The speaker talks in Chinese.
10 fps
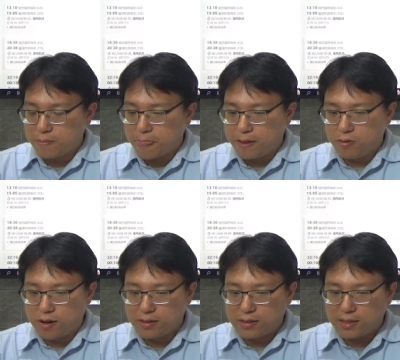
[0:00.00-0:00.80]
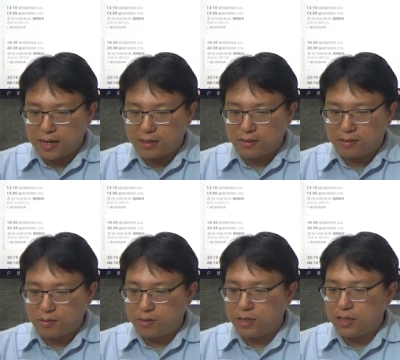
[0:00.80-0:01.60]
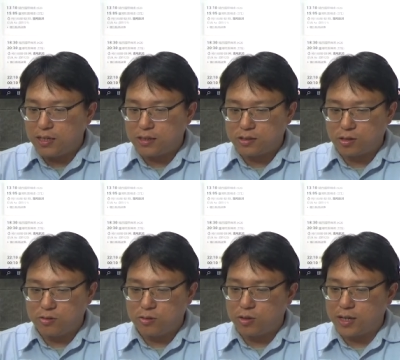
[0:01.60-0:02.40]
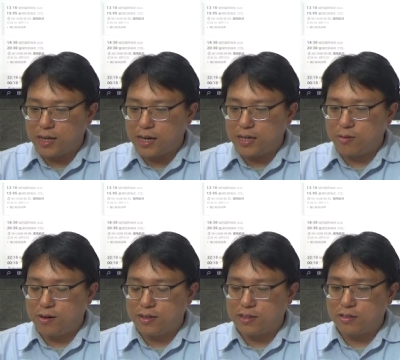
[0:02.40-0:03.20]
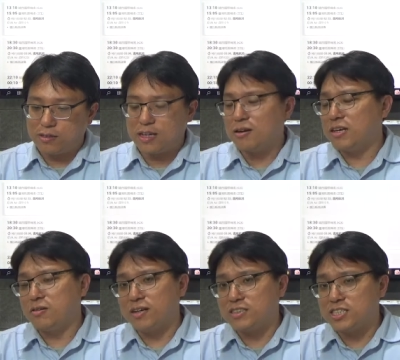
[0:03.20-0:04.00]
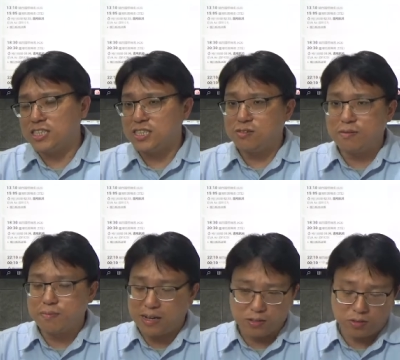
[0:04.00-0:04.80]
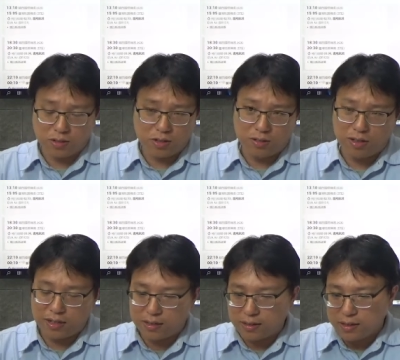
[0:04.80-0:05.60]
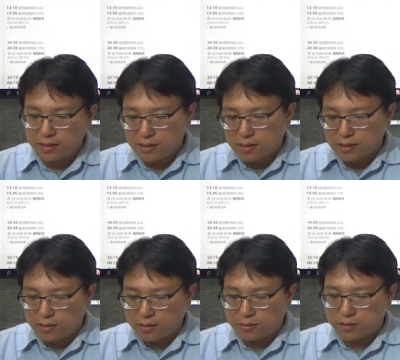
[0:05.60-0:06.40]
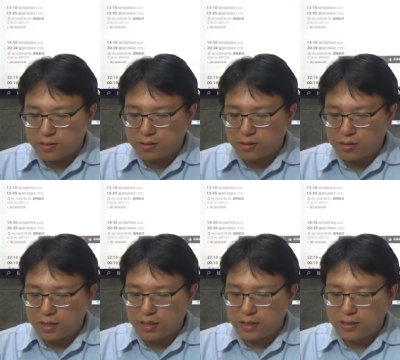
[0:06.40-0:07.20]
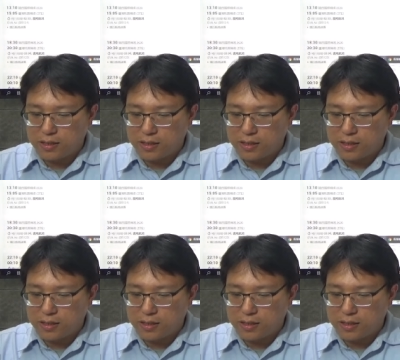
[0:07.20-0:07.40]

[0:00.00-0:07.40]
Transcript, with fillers: 一万三，我们以中午回来一万零六，差一万七、一万八左右的，哦，所以